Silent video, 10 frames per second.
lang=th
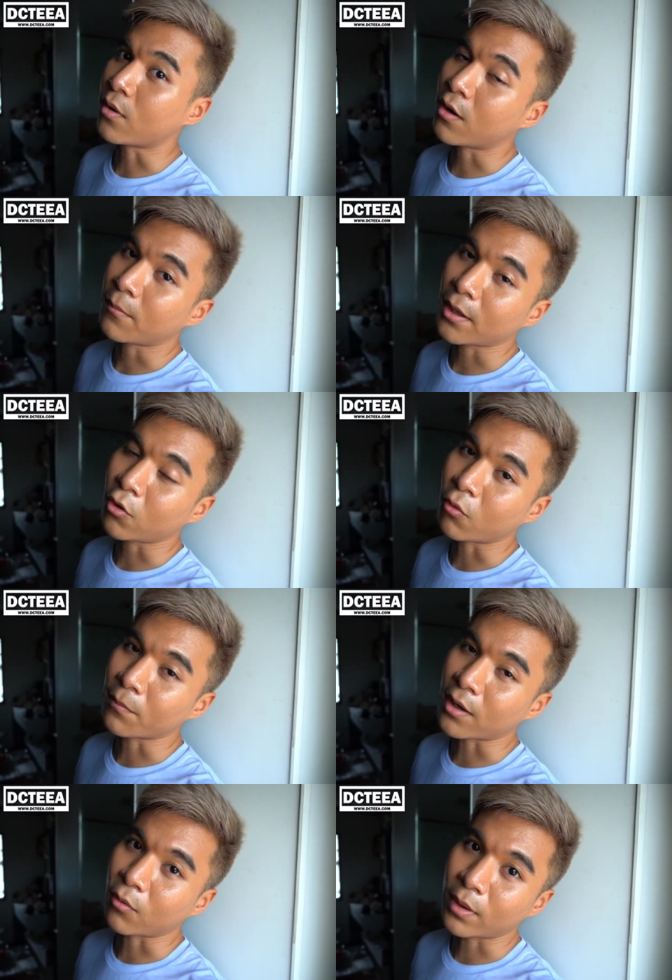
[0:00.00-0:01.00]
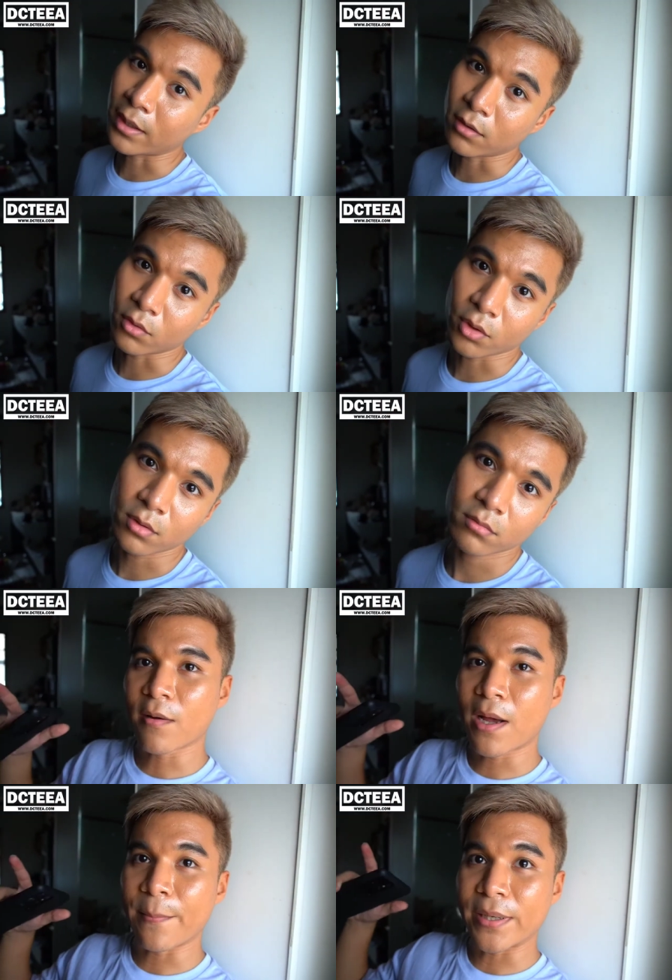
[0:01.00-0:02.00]
อยู่ห้องพัดลมทั้งวันเลย
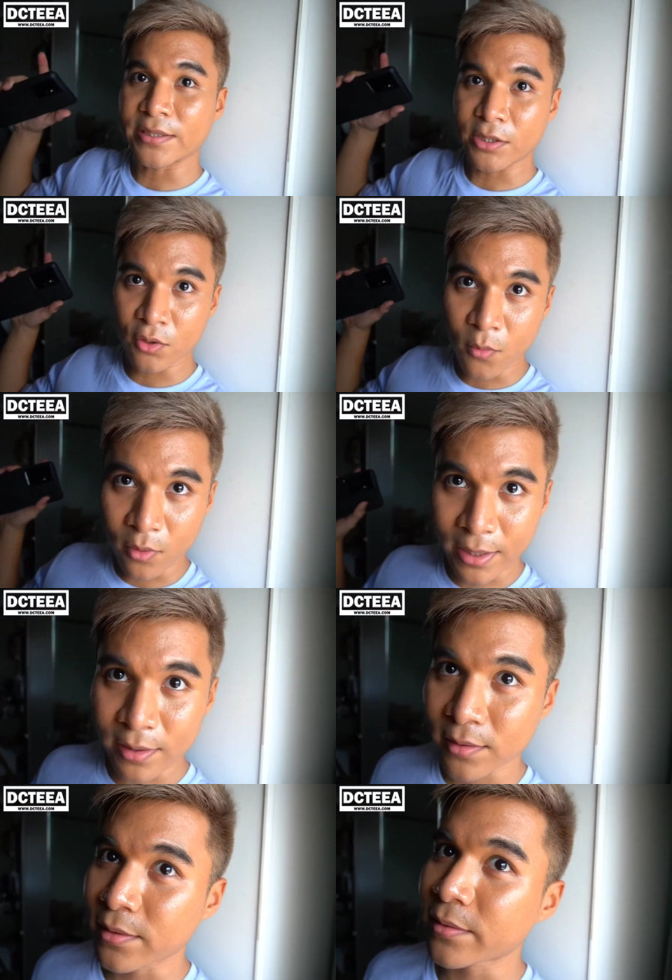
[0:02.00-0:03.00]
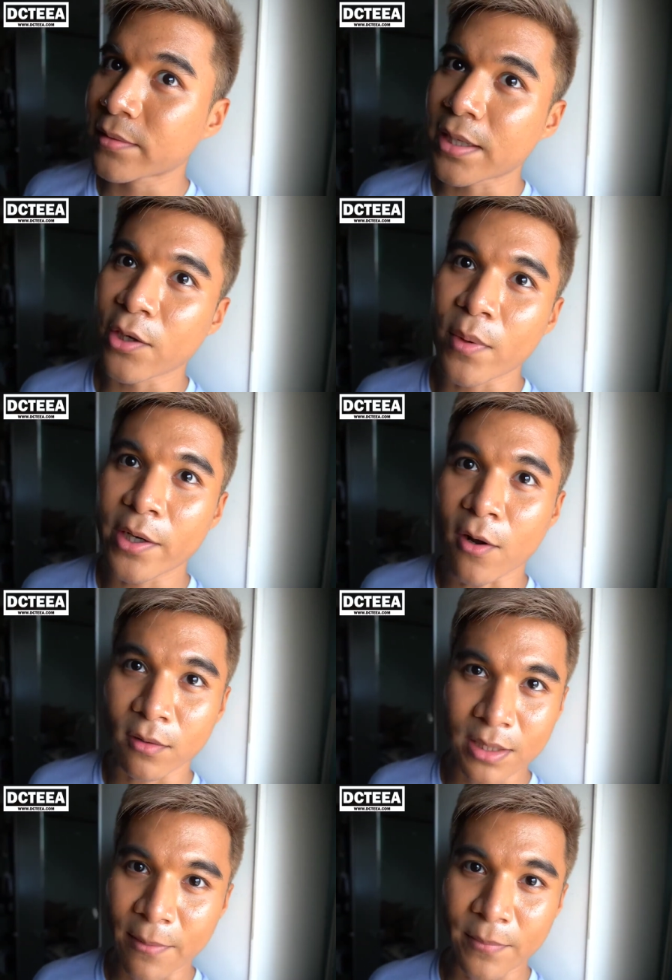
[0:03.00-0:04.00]
ก็ผ่านไปสี่ชั่วโมงแล้วเต้คิดว่าน้อง
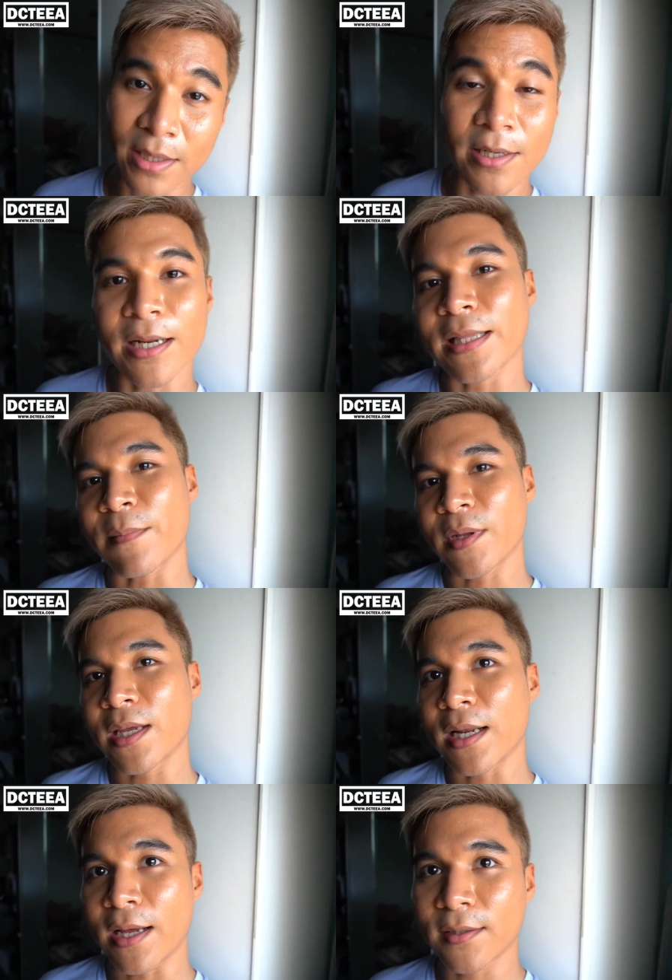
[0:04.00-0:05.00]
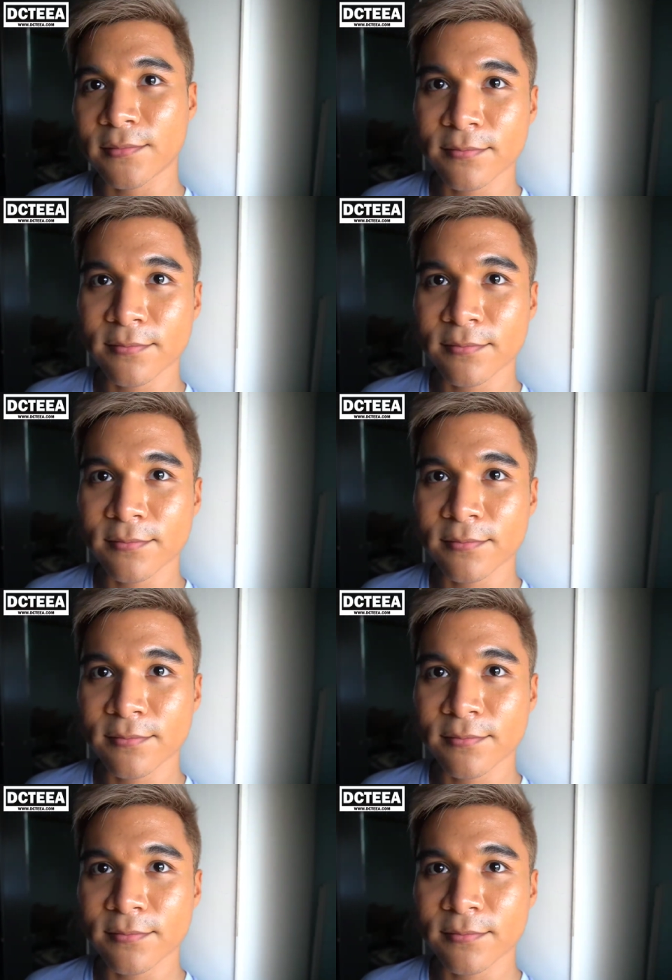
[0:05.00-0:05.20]
ทำหน้าที่ได้เต็มที่แล้ว